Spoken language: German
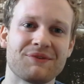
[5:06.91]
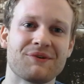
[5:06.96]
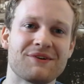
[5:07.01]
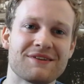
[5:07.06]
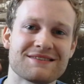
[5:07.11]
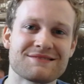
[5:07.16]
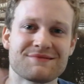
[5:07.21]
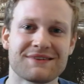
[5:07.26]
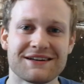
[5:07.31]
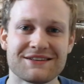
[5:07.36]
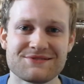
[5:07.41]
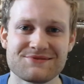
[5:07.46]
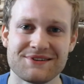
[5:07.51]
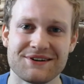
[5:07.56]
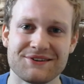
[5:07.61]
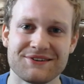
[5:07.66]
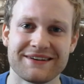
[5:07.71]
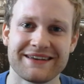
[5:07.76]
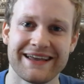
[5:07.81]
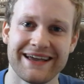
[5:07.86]
Trotzdem kannst du
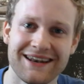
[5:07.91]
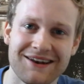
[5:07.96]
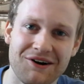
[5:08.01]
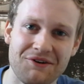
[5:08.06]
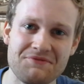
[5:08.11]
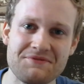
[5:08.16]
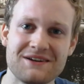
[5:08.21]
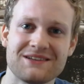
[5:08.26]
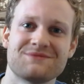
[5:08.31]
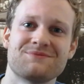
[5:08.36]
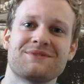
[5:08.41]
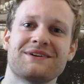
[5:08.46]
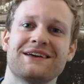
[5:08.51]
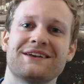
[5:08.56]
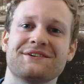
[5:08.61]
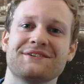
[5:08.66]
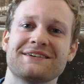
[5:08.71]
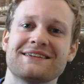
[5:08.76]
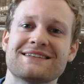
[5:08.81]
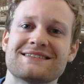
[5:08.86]
natürlich gerne auf Facebook
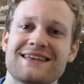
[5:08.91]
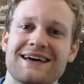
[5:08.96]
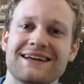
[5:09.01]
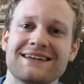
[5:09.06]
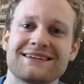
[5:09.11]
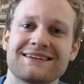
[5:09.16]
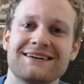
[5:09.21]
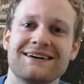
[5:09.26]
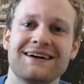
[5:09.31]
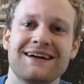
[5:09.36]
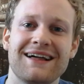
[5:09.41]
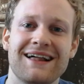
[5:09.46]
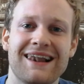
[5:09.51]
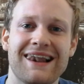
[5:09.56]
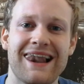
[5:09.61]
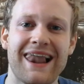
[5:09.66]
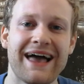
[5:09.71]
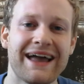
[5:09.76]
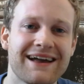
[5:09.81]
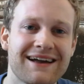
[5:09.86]
gehen und die Seite
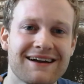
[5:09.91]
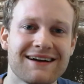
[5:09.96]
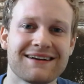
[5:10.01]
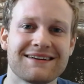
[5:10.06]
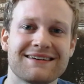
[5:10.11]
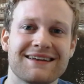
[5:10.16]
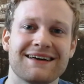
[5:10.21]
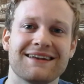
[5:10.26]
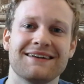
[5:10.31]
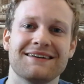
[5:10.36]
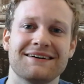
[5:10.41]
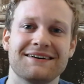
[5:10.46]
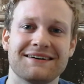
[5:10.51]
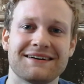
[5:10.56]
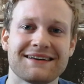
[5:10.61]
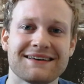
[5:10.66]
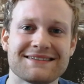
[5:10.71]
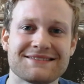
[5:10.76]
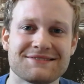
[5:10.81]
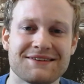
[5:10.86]
liken, dann äh,
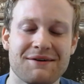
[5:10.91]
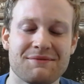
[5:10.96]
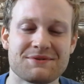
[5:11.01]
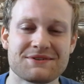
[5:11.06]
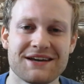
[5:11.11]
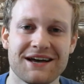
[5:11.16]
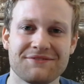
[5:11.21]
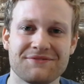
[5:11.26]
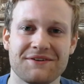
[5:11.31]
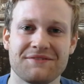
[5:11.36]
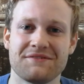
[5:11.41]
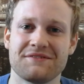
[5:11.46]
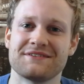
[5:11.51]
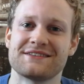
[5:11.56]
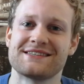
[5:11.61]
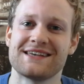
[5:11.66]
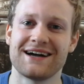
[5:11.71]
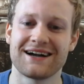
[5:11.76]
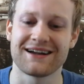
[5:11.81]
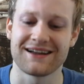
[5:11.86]
kriegst du da Bescheid, wenn wir
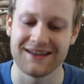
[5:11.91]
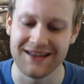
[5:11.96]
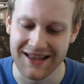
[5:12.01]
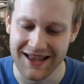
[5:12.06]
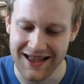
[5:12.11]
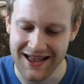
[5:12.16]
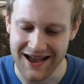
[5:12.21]
was sagen.